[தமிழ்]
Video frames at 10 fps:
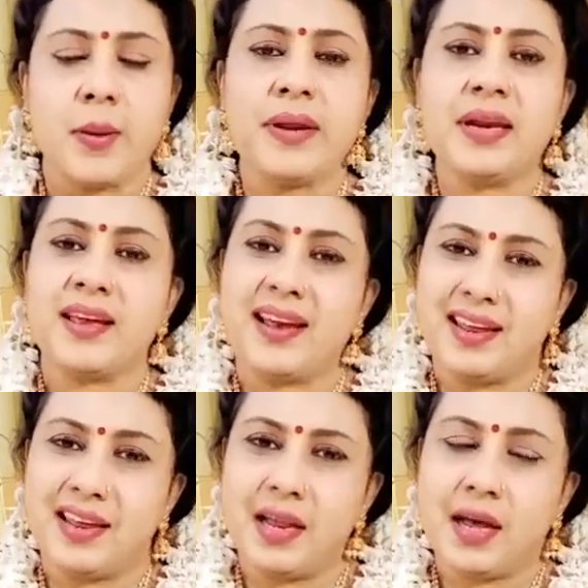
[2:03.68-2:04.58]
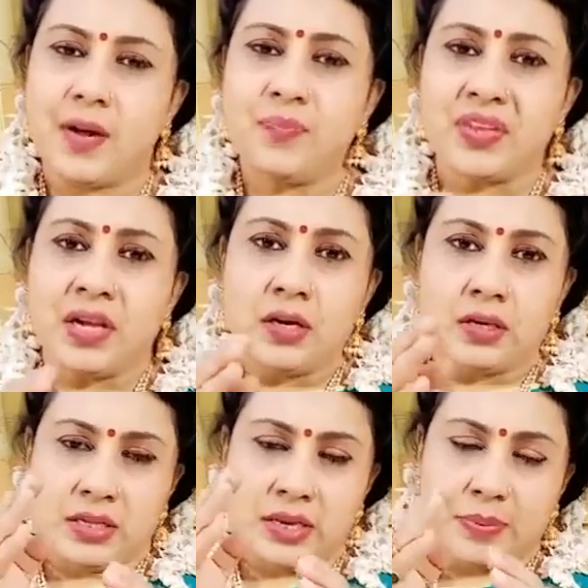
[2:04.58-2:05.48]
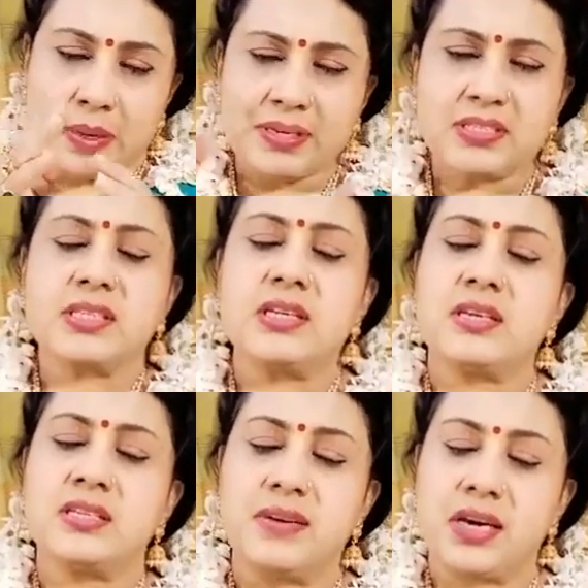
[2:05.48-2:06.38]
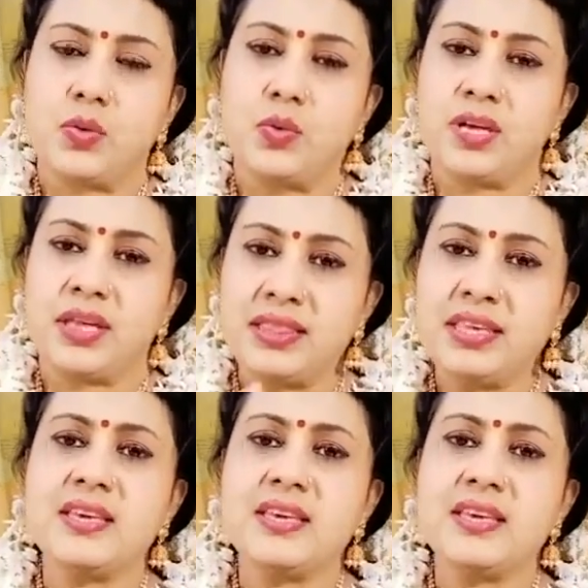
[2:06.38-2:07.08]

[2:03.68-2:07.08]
அப்படின்னு கேட்டிங்கன்னா இந்த பிரபஞ்சத்திலிருந்து வரக்கூடிய